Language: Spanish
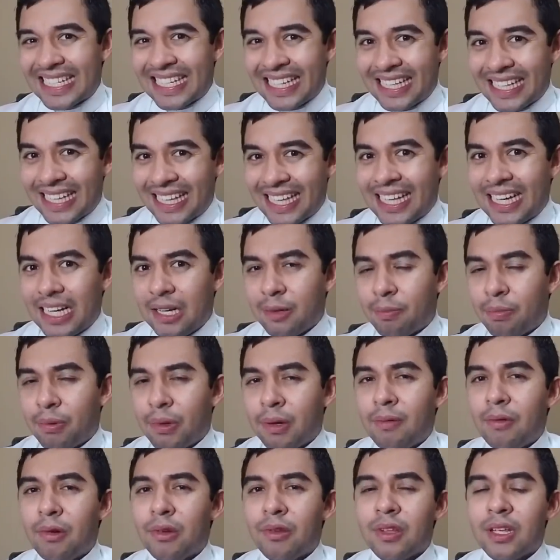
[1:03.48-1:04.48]
rescatar al
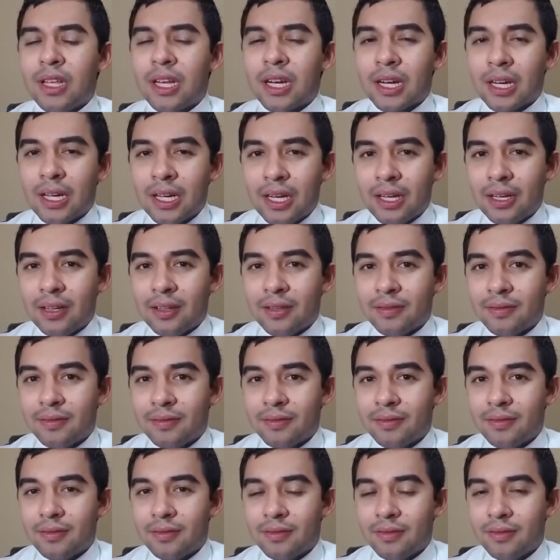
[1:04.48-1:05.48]
pueblo de Israel.
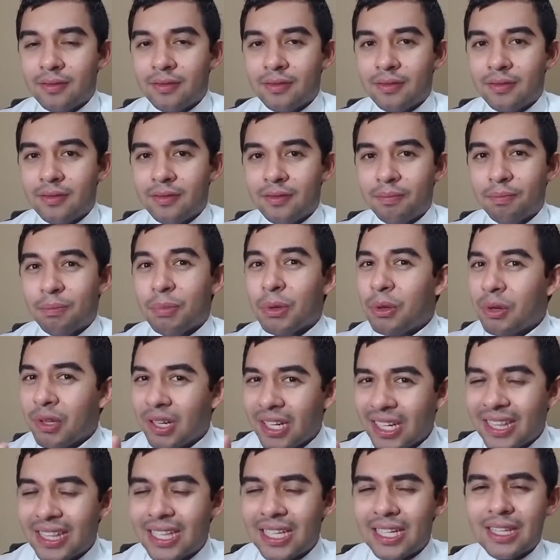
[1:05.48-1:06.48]

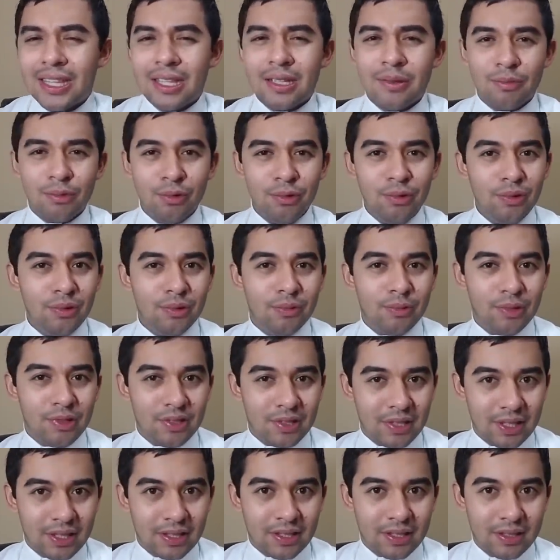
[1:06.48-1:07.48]
Pero era tartamudo
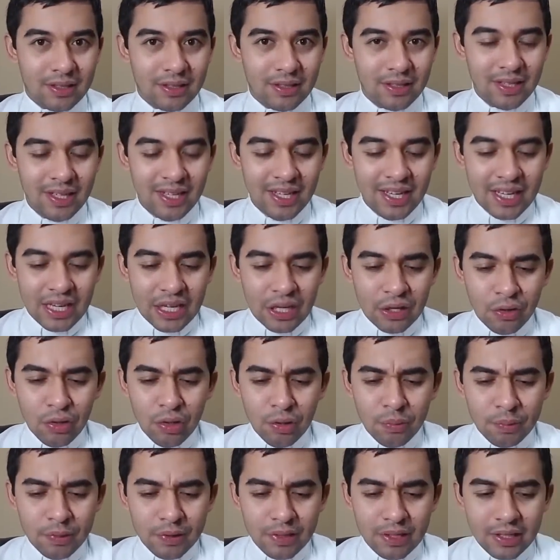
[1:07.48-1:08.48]
Moisés. Y
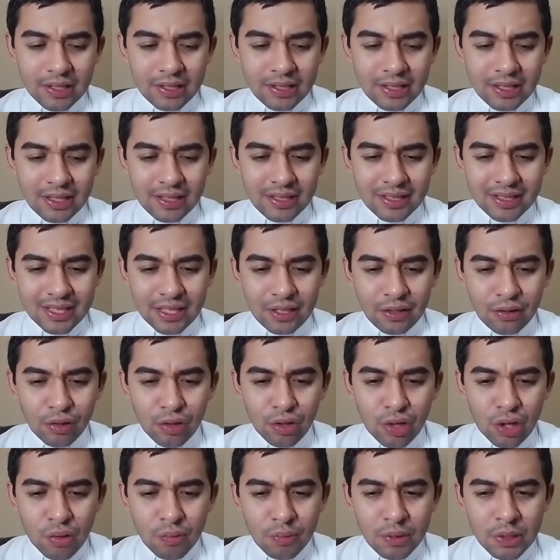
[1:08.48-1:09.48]
uno puede decir,
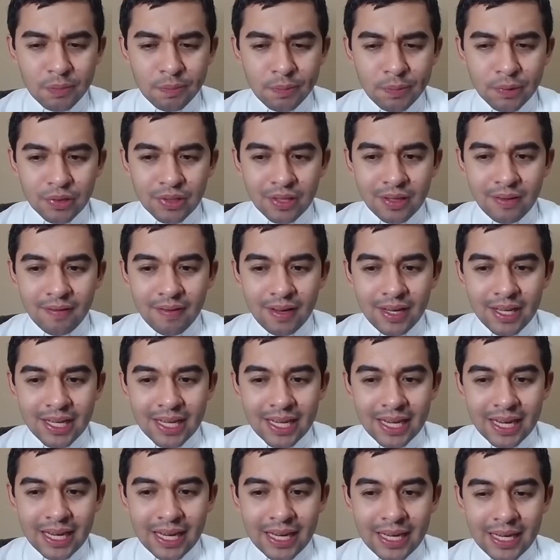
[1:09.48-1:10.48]
Señor, ¿cómo es
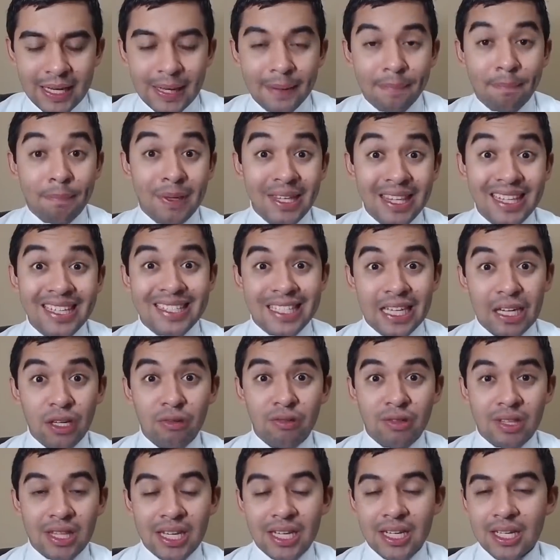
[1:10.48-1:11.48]
posible que le pidas
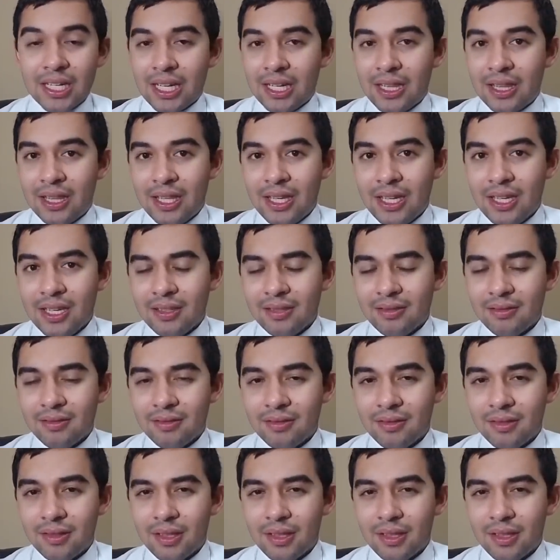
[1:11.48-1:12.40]
algo tan grande